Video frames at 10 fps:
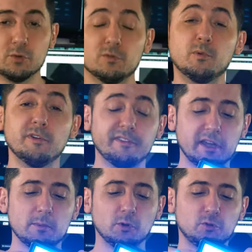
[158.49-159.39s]
Vous pouvez
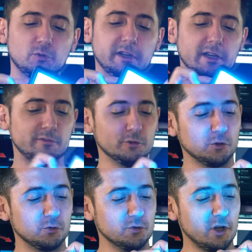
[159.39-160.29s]
vraiment trouver hein,
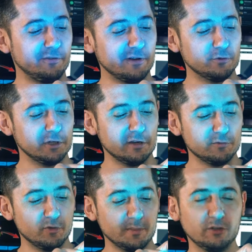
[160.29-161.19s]
votre couleur favori. Hein.
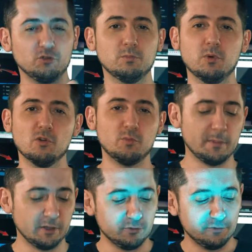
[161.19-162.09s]
Vous pouvez mettre du bleu, vous pouvez
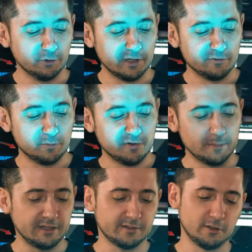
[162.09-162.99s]
mettre du violet, vous pouvez
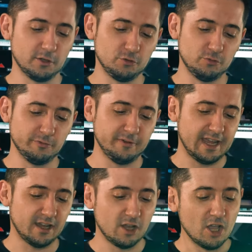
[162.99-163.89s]
mettre euh, du
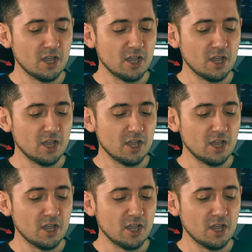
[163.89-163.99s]
vert.